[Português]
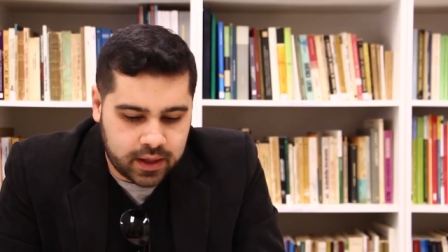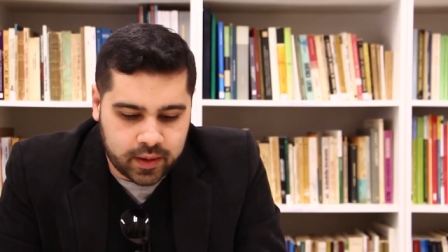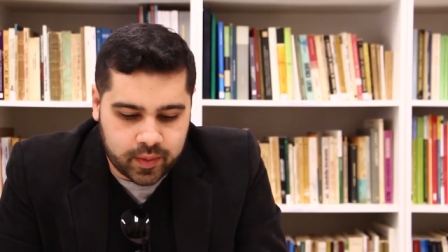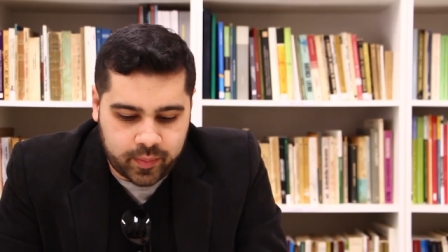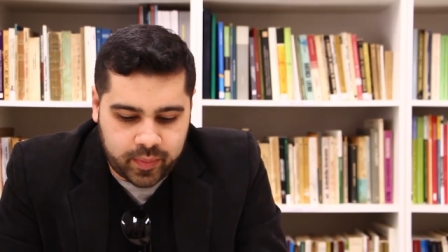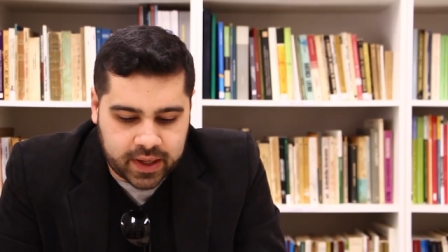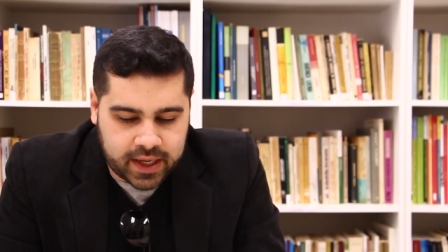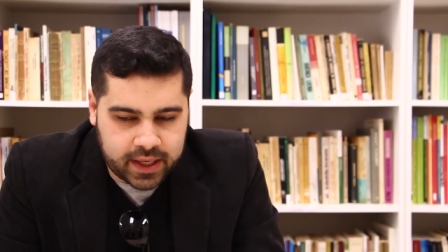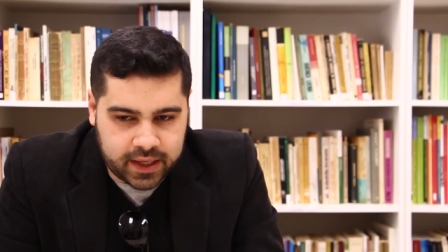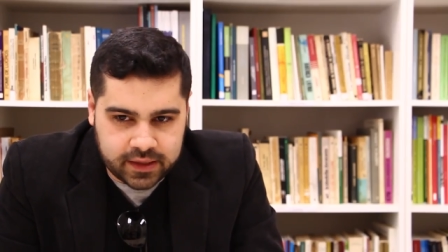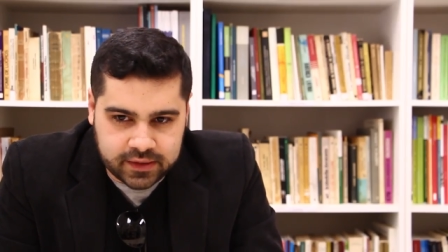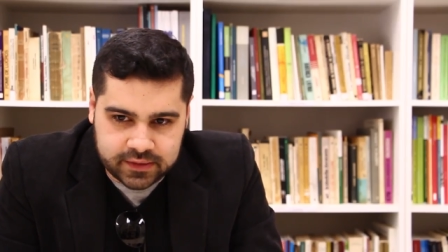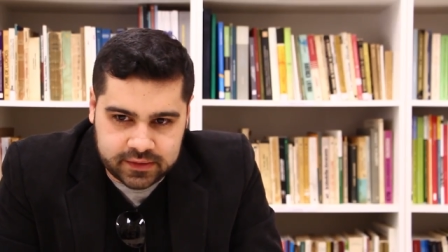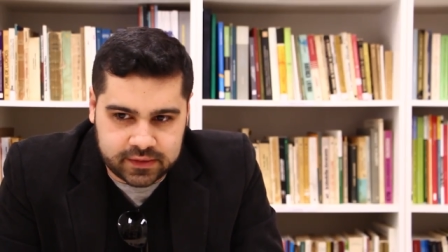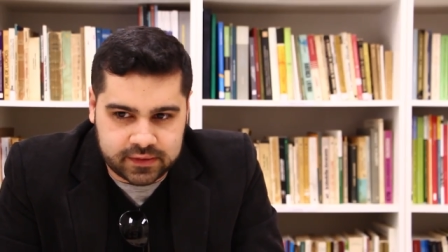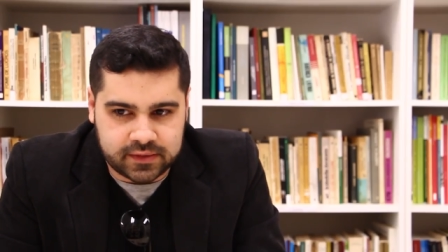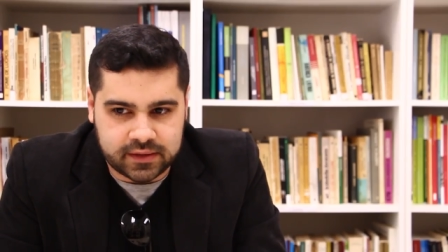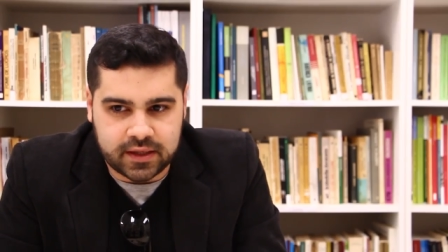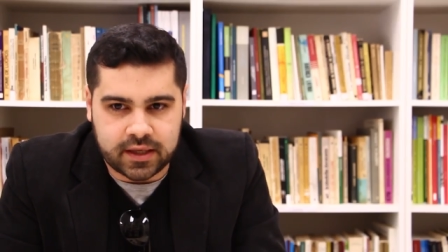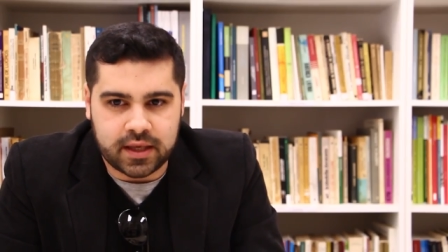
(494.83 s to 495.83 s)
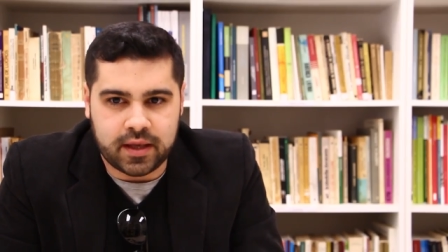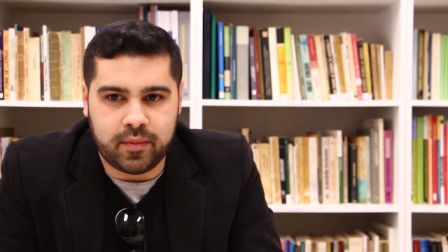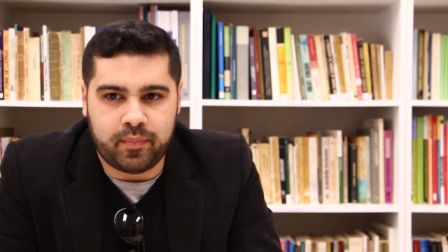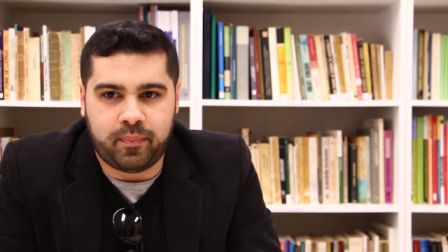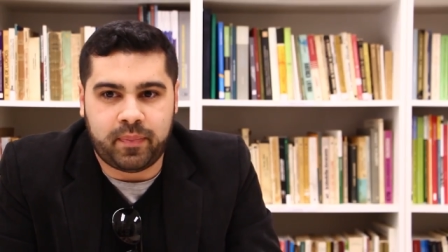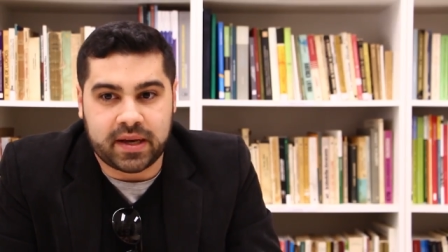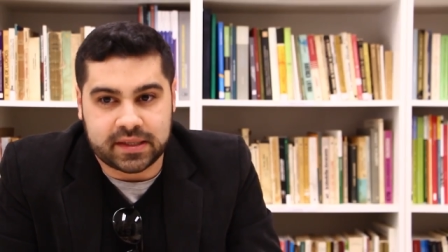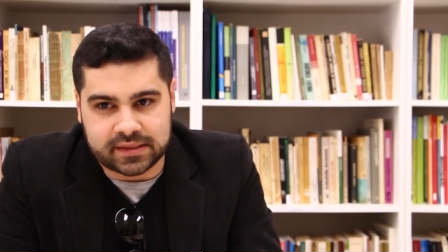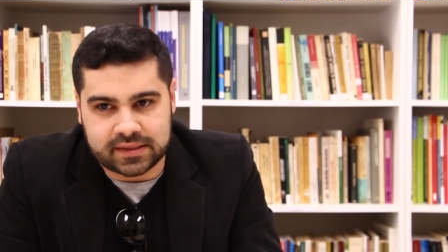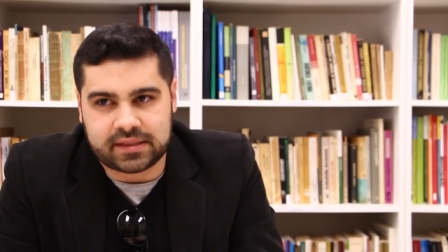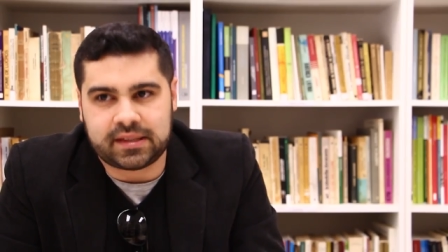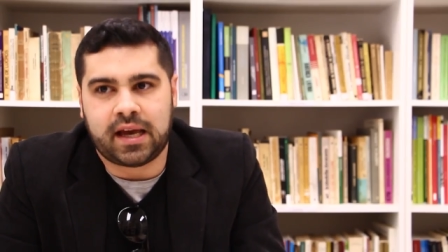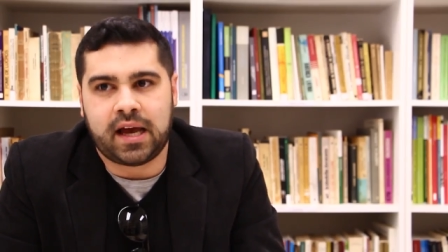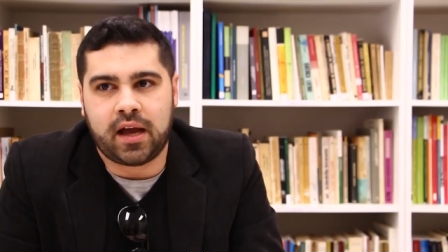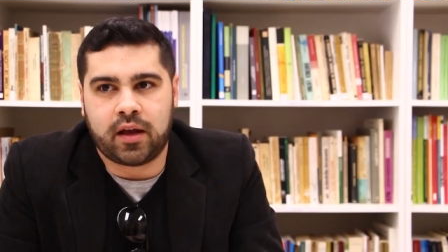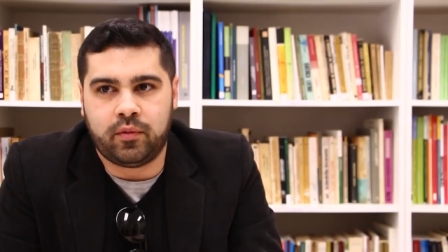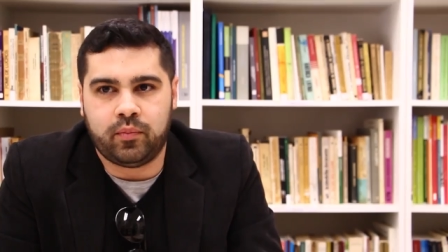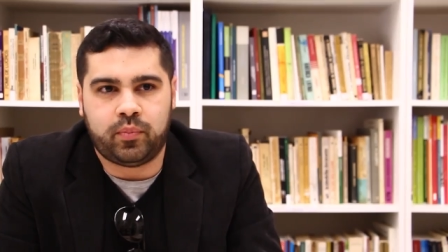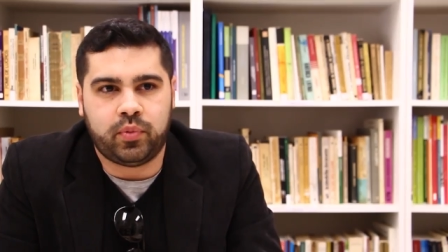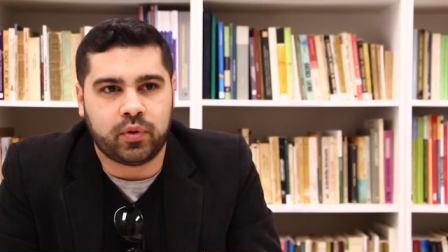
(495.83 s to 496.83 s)
Países que
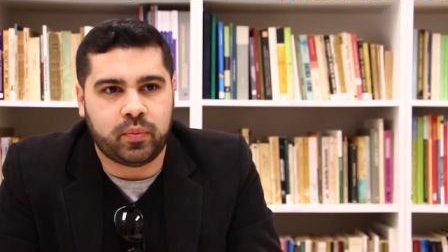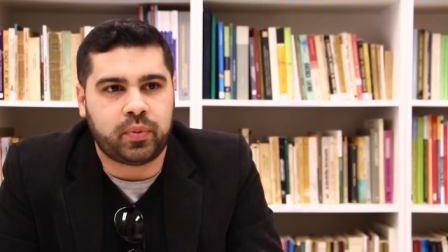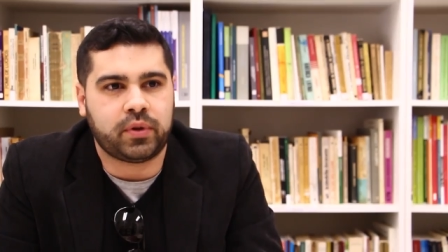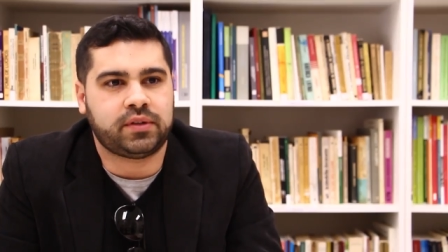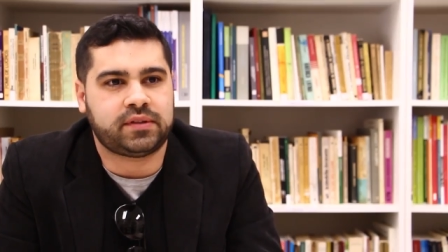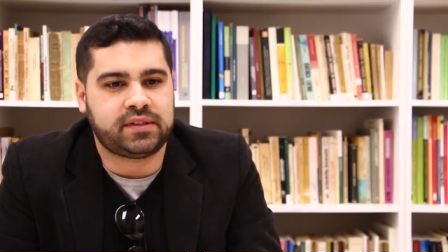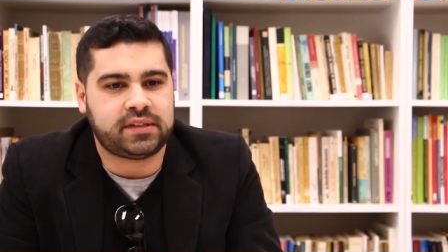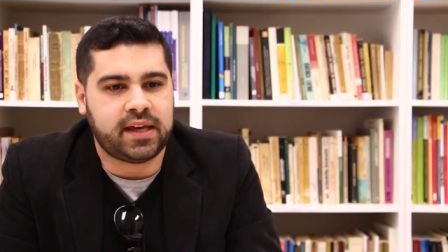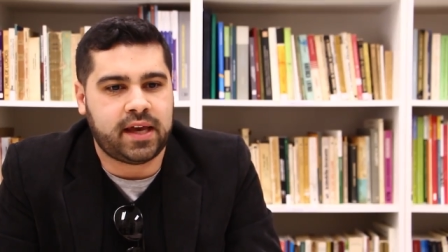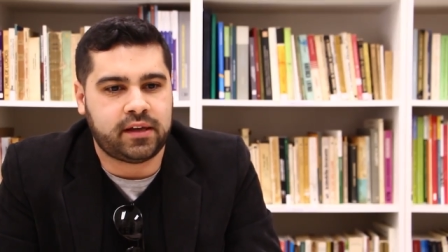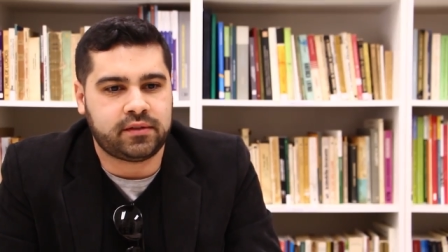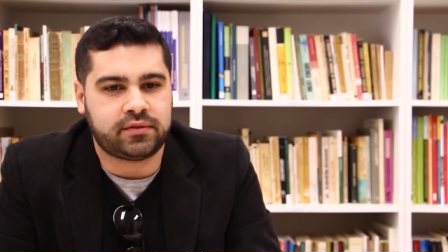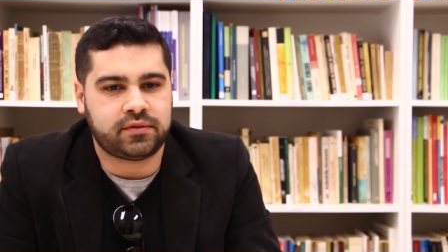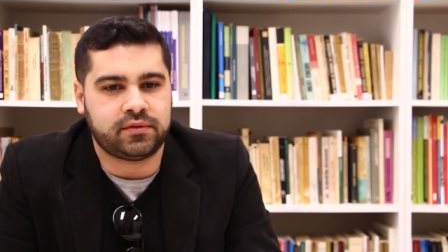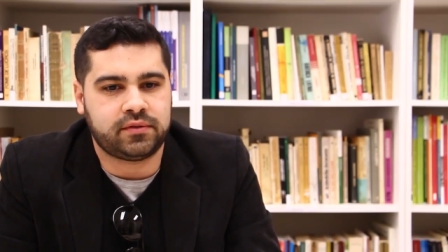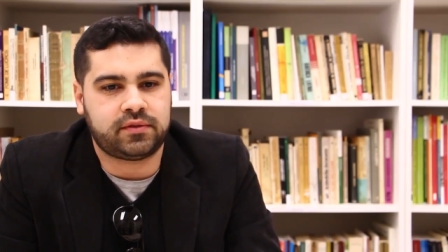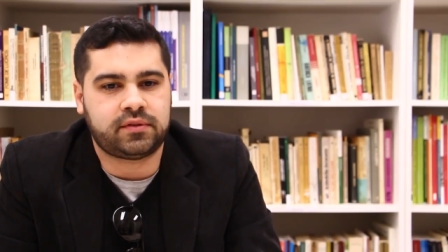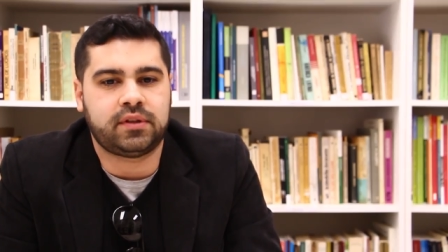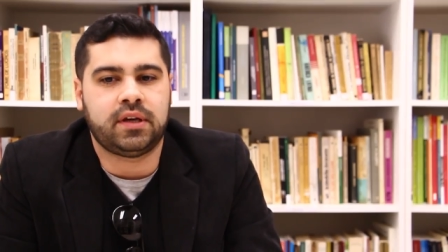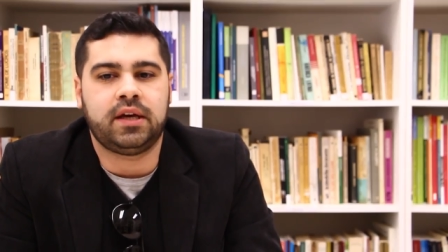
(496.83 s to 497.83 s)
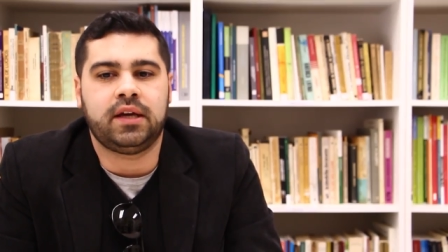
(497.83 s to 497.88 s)
passaram por processos